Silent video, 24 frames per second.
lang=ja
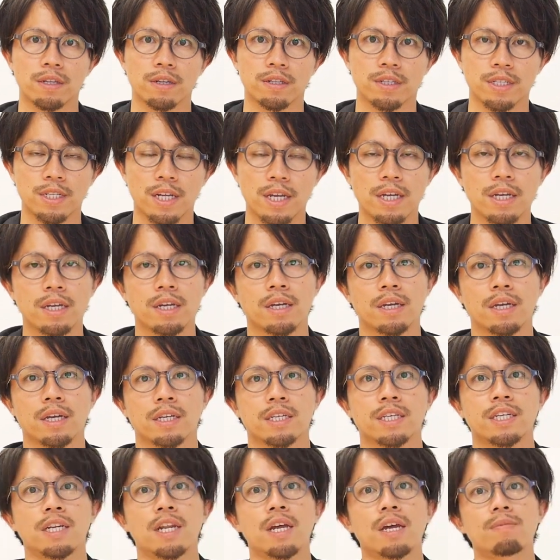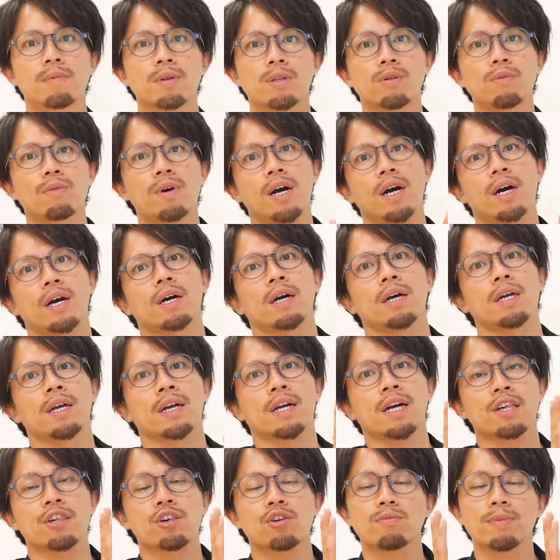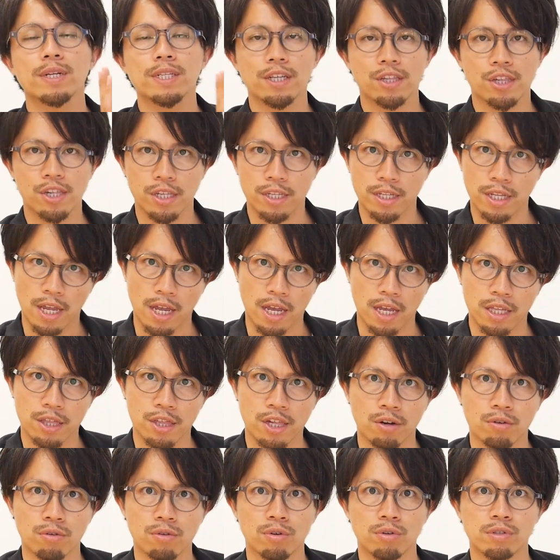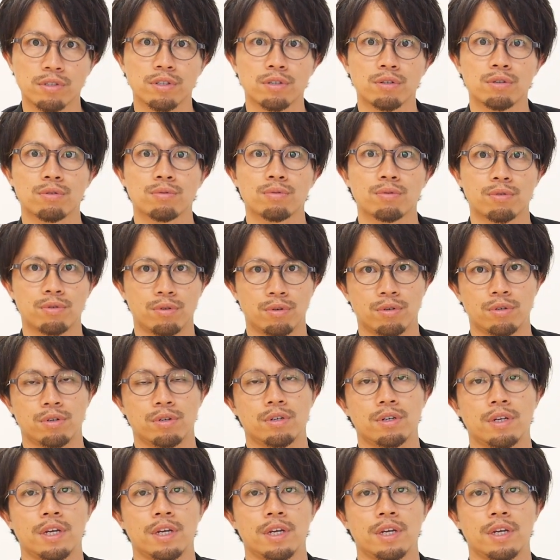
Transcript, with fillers: ですね、えー、きれいめとはかしこまったシーンで着用する服、